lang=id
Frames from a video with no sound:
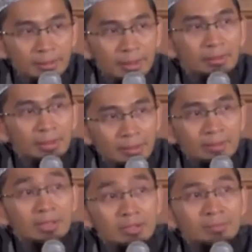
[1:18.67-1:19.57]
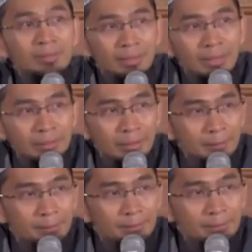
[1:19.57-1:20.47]
Kalau nggak percaya coba malam ini.
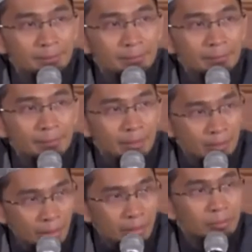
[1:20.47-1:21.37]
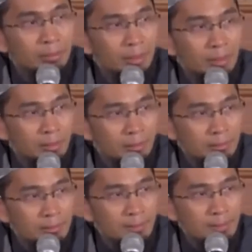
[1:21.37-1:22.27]
Anda bangun malam,
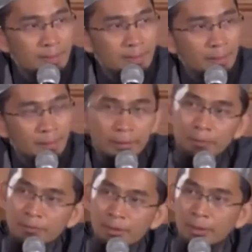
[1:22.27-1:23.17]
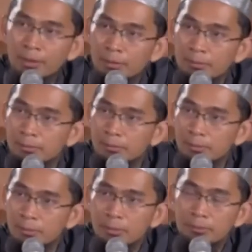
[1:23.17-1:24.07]
Anda pasang alarm,
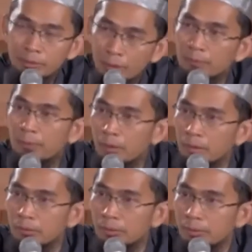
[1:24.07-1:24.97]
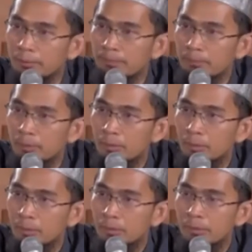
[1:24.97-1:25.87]
minta kepada Allah.
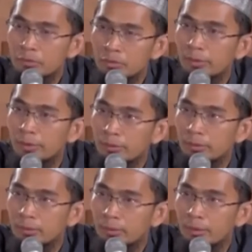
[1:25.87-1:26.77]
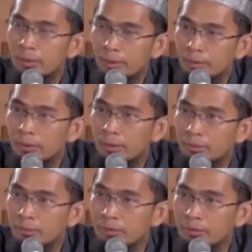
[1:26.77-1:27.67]
Coba, kadang-kadang
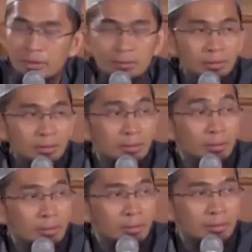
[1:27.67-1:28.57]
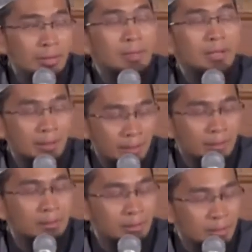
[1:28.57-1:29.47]
Anda merasa nikmat tidur, tapi ada
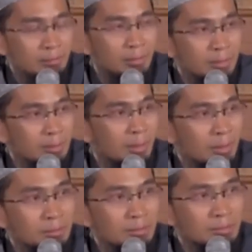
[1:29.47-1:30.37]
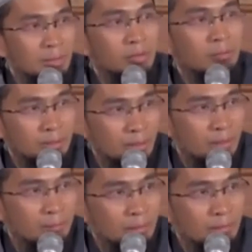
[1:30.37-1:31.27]
yang lebih nikmat ketika Anda bisa bertobat di
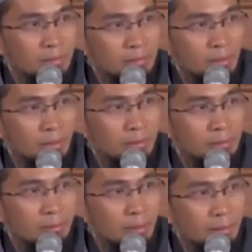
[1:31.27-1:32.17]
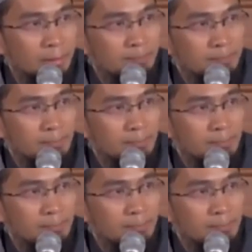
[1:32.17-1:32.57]
hadapan Allah Subhanahu wa taala.